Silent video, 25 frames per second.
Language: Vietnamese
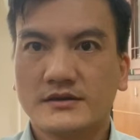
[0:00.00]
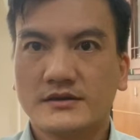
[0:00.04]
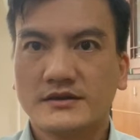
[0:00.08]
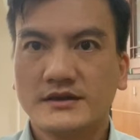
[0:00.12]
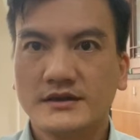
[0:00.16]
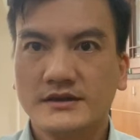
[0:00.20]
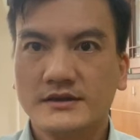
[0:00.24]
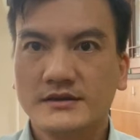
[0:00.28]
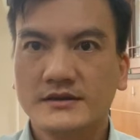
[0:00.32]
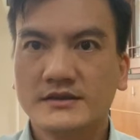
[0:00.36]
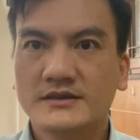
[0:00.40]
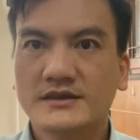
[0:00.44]

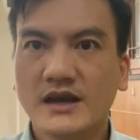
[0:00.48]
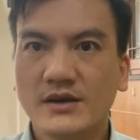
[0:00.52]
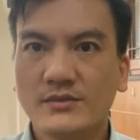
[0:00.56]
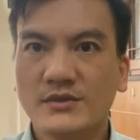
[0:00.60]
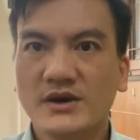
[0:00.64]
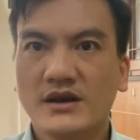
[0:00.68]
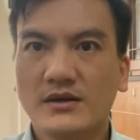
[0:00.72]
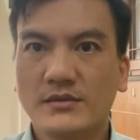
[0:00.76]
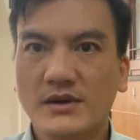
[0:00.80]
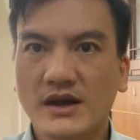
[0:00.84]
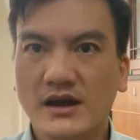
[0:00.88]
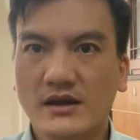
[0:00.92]
Xin chào
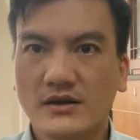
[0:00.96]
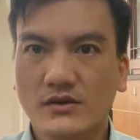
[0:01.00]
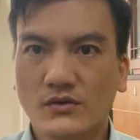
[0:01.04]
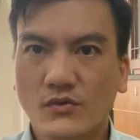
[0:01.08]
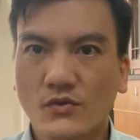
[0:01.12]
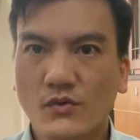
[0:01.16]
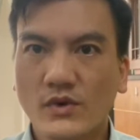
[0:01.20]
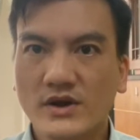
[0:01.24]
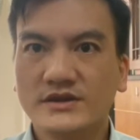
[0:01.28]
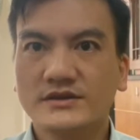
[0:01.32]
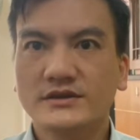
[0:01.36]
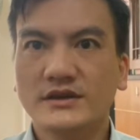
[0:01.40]
mừng các
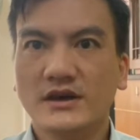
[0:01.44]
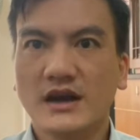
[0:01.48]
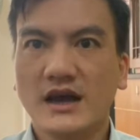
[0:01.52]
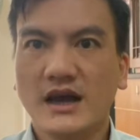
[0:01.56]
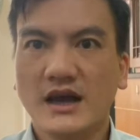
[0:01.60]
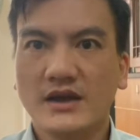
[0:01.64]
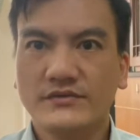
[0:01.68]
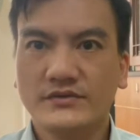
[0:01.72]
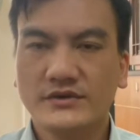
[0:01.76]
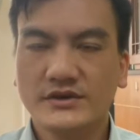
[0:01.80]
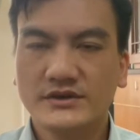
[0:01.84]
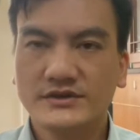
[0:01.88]
bạn quay trở
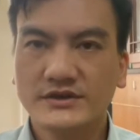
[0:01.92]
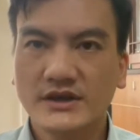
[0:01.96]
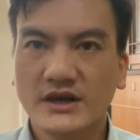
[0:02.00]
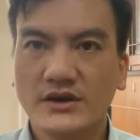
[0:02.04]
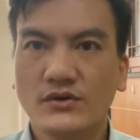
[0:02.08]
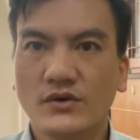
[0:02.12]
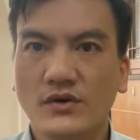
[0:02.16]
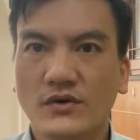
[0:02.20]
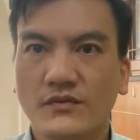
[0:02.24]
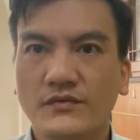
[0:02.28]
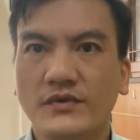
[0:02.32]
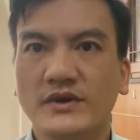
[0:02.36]
lại với
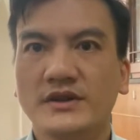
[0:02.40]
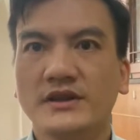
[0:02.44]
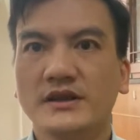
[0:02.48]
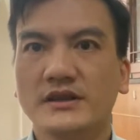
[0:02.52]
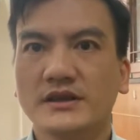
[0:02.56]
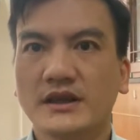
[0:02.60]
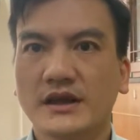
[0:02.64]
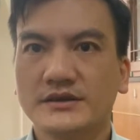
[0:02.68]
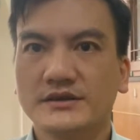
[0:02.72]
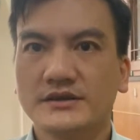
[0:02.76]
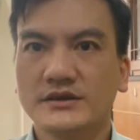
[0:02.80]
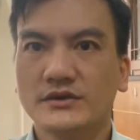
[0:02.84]
channel phân tích
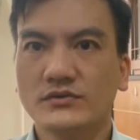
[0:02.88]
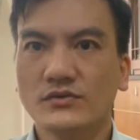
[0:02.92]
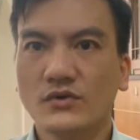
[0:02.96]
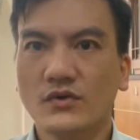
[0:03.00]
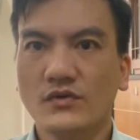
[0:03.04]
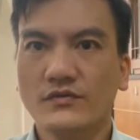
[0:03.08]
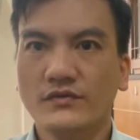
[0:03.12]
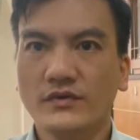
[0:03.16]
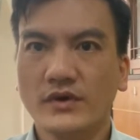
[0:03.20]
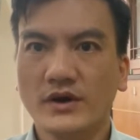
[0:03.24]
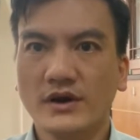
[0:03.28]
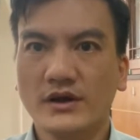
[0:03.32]
tài chính
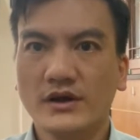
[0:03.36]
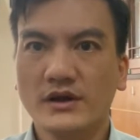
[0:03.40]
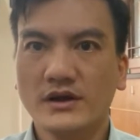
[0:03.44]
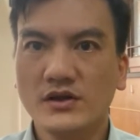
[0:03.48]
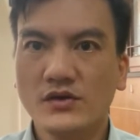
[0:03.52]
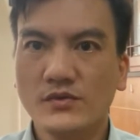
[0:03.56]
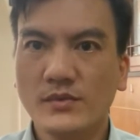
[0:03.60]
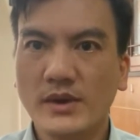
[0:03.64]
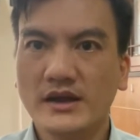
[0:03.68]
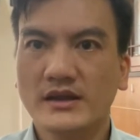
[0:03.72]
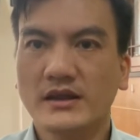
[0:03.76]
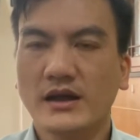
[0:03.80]
cùng với
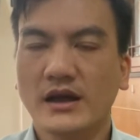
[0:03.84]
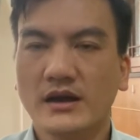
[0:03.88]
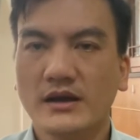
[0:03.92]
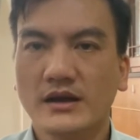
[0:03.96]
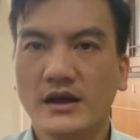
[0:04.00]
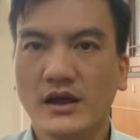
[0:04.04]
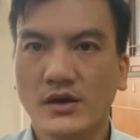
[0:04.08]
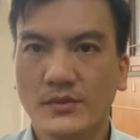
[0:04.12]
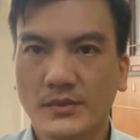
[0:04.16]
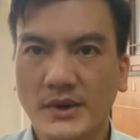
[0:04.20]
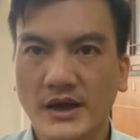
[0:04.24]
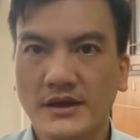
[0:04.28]
Lưu Mạnh Thắng
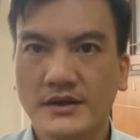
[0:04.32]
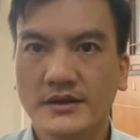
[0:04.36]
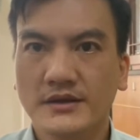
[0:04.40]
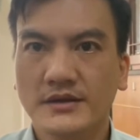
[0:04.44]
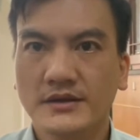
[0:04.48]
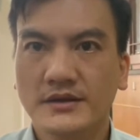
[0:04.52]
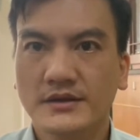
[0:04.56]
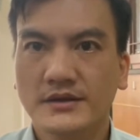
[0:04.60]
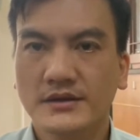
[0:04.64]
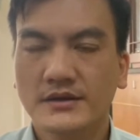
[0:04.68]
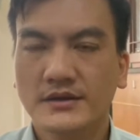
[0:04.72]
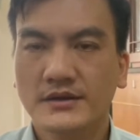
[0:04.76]
ngày hôm nay.
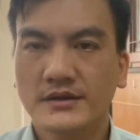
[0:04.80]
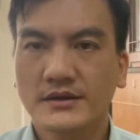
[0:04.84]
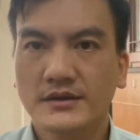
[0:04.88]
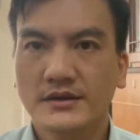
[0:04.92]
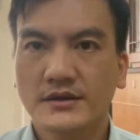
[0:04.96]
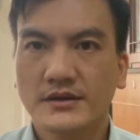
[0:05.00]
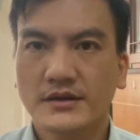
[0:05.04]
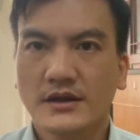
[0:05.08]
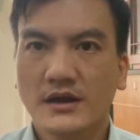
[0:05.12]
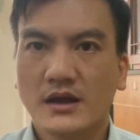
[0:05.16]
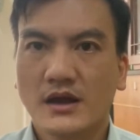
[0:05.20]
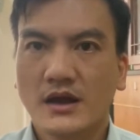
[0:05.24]

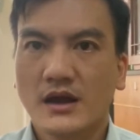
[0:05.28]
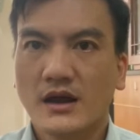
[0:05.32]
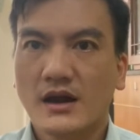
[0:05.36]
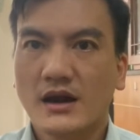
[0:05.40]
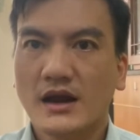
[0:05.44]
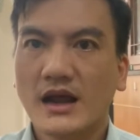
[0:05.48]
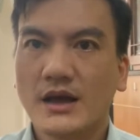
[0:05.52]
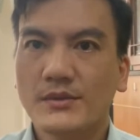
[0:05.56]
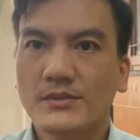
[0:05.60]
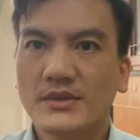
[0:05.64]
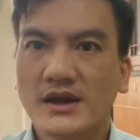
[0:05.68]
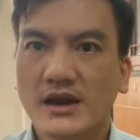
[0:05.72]

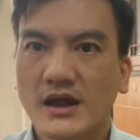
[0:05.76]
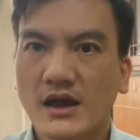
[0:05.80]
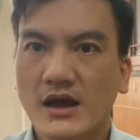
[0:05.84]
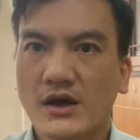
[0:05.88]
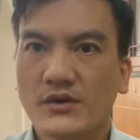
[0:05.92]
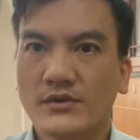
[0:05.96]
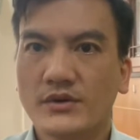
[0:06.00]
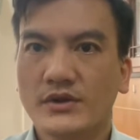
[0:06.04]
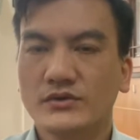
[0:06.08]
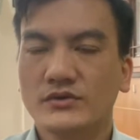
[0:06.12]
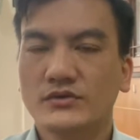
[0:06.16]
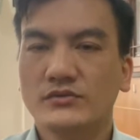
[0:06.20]
Làm thế
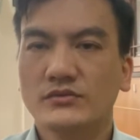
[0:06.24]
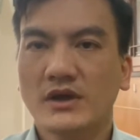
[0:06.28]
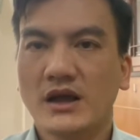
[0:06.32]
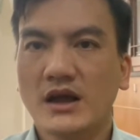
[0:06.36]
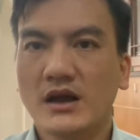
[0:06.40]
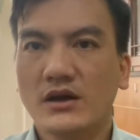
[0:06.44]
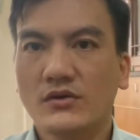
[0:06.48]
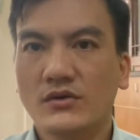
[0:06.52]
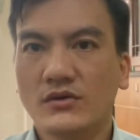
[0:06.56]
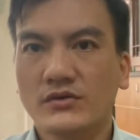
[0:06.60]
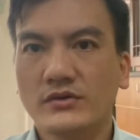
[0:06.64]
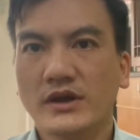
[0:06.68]
nào để chúng
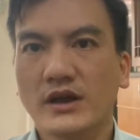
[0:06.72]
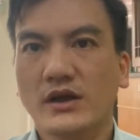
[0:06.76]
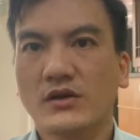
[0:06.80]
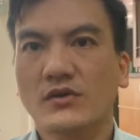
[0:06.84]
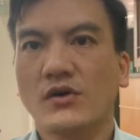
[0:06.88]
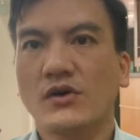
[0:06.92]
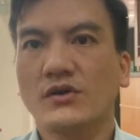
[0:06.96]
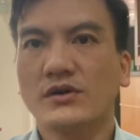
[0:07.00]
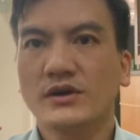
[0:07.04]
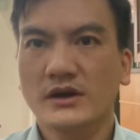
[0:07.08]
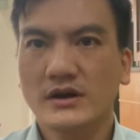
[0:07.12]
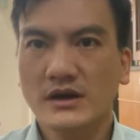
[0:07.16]
ta có thể
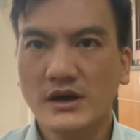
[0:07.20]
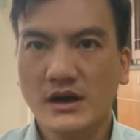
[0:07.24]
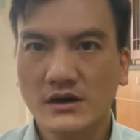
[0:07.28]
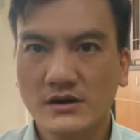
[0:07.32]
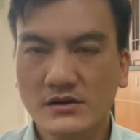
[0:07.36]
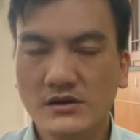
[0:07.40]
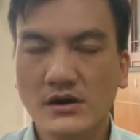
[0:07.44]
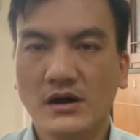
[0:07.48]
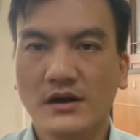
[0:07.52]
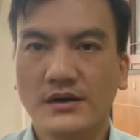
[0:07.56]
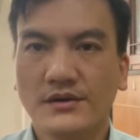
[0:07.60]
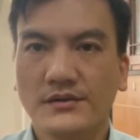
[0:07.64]
có được năng
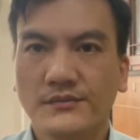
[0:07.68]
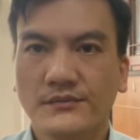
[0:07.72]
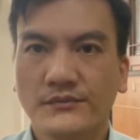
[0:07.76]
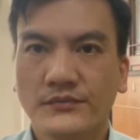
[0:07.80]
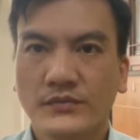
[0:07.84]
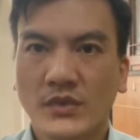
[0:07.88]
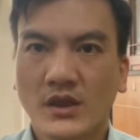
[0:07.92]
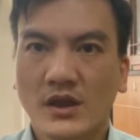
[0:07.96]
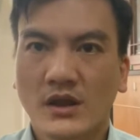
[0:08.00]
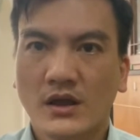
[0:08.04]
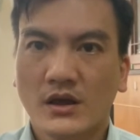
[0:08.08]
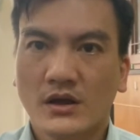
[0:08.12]
lượng
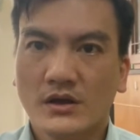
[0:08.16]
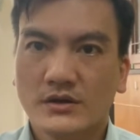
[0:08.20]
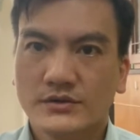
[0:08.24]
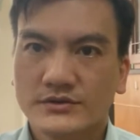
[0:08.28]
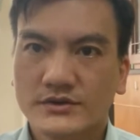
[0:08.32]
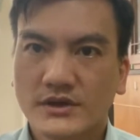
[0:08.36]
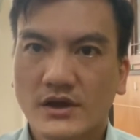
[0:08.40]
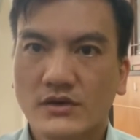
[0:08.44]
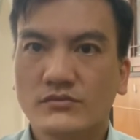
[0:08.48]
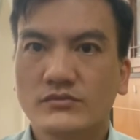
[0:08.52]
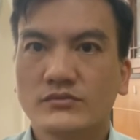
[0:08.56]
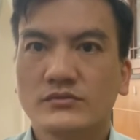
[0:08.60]

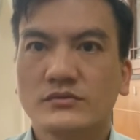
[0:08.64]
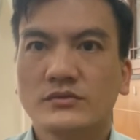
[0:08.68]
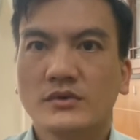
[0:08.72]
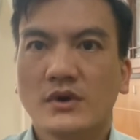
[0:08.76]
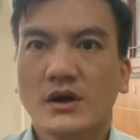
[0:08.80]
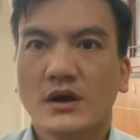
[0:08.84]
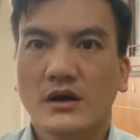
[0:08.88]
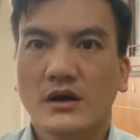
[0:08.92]
trong